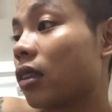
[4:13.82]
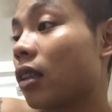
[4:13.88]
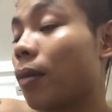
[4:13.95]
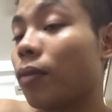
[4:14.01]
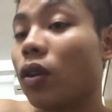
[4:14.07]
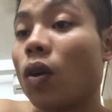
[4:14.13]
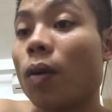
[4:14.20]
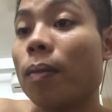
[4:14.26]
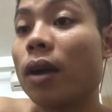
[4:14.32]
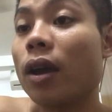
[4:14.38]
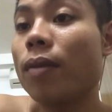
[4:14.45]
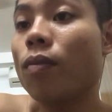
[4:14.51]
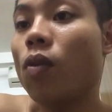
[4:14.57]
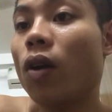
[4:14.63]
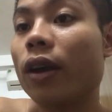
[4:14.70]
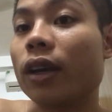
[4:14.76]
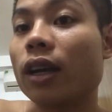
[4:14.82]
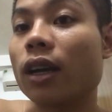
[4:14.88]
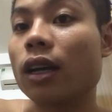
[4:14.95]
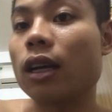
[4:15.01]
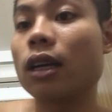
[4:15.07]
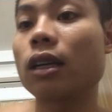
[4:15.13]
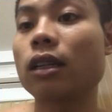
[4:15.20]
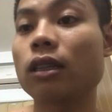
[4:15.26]
tầm độ mấy buổi
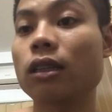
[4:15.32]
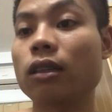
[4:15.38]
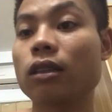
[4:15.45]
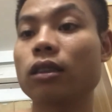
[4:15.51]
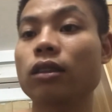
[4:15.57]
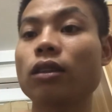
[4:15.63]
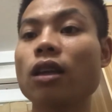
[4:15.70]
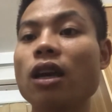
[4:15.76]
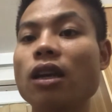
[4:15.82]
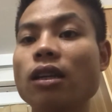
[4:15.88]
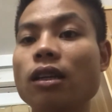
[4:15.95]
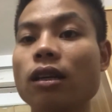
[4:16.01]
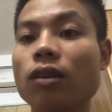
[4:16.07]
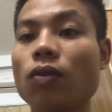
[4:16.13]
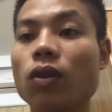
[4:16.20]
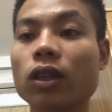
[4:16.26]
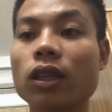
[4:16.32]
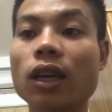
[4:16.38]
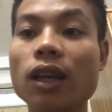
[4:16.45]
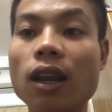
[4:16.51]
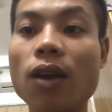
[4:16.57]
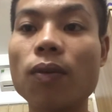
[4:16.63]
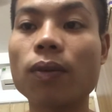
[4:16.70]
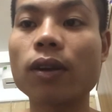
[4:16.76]
uh, tiết uh, của
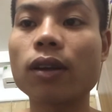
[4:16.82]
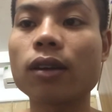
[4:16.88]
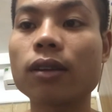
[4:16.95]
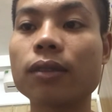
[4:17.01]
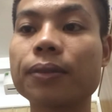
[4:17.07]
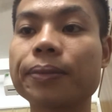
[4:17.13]
thầy Lộc uh.